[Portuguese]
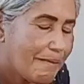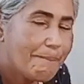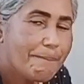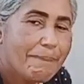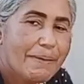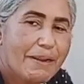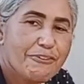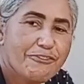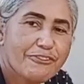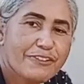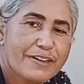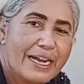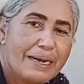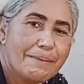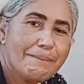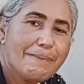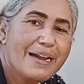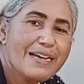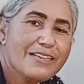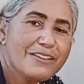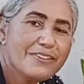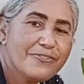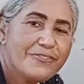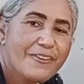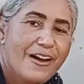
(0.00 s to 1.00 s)
Para ficar
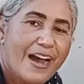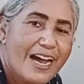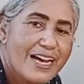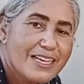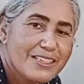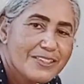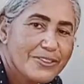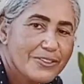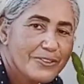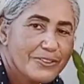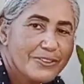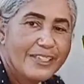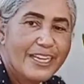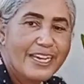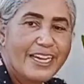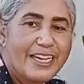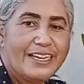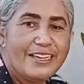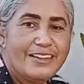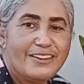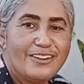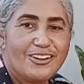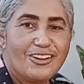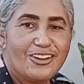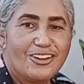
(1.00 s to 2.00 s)
mais fácil, né?
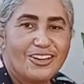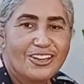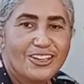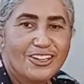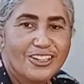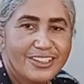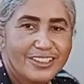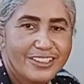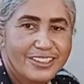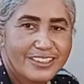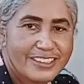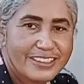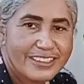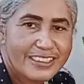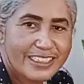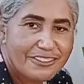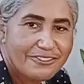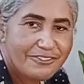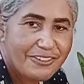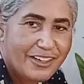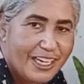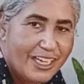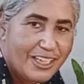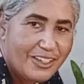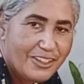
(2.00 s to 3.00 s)
Ó, tá
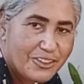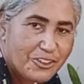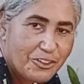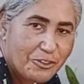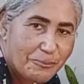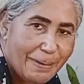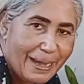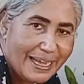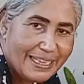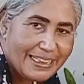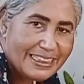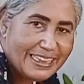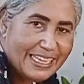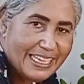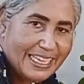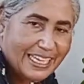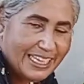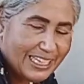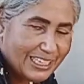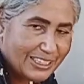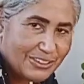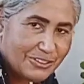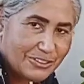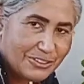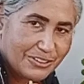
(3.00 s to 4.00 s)
vendo? Eu tô
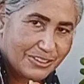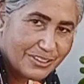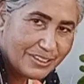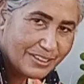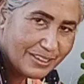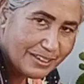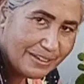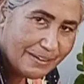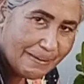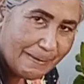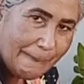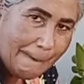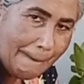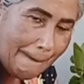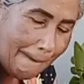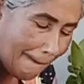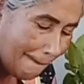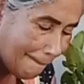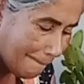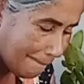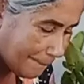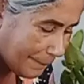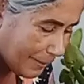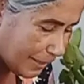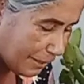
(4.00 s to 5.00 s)
batendo
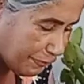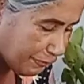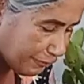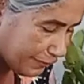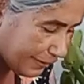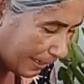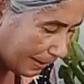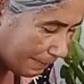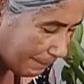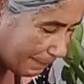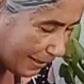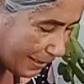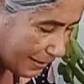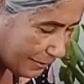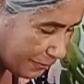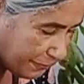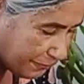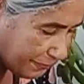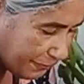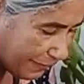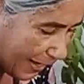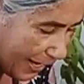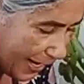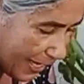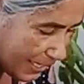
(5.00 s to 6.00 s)
para ficar
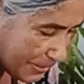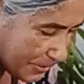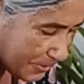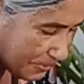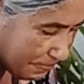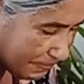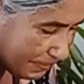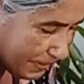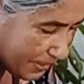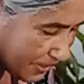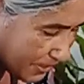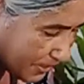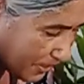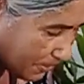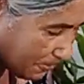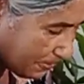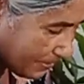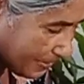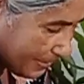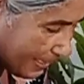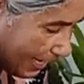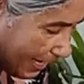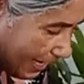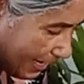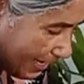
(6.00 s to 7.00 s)
mais fácil para
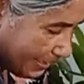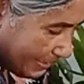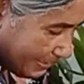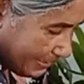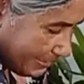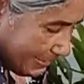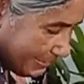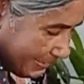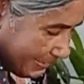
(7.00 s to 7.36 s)
soltar.